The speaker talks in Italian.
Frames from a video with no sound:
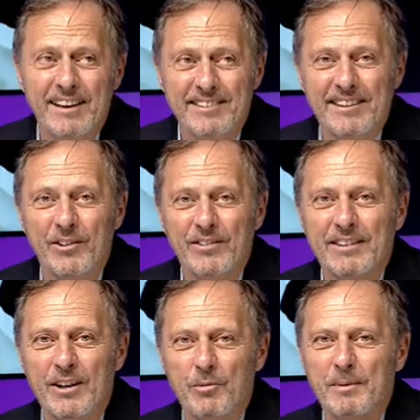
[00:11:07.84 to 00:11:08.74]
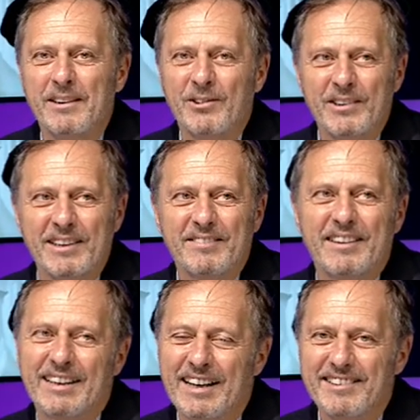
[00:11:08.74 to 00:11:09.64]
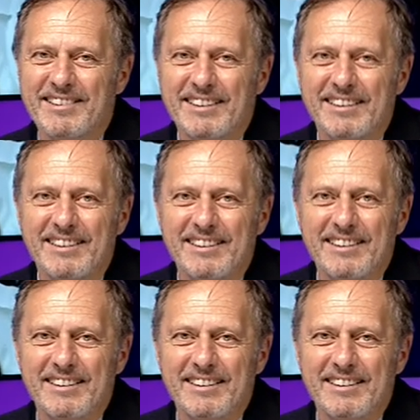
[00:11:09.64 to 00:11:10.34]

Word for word: grazie e grazie ai nostri telespettatori. Grazie.